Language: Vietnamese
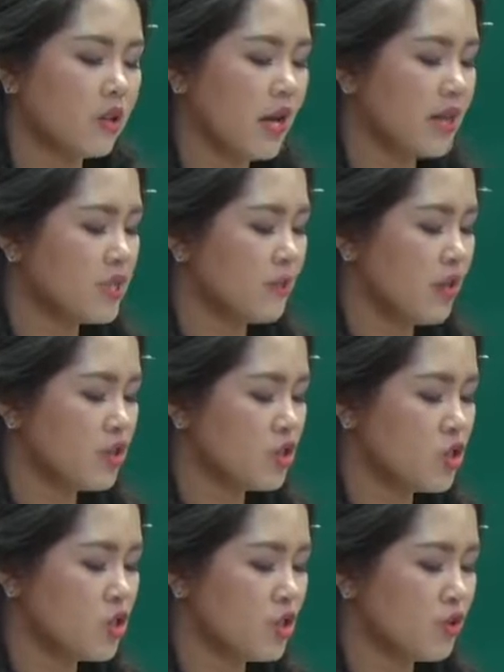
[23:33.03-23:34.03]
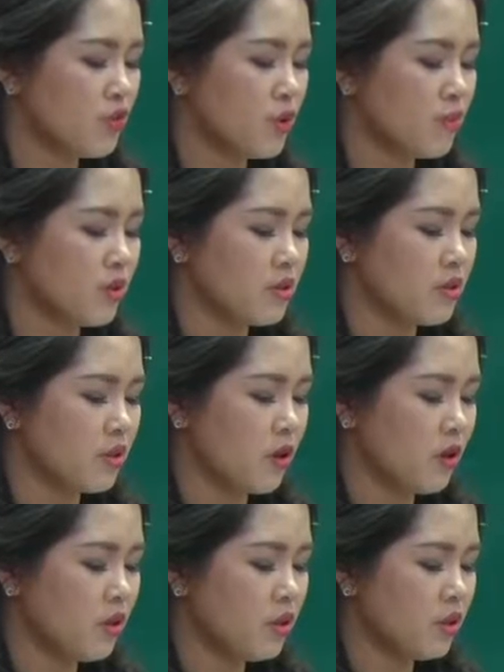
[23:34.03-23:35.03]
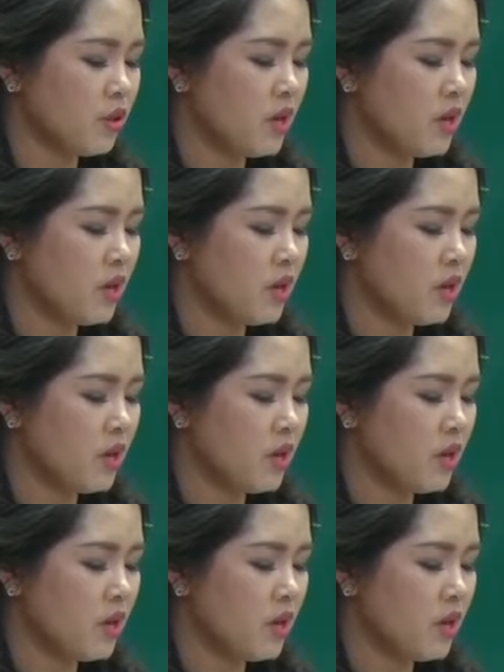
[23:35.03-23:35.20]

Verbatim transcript: lines of longitude from the north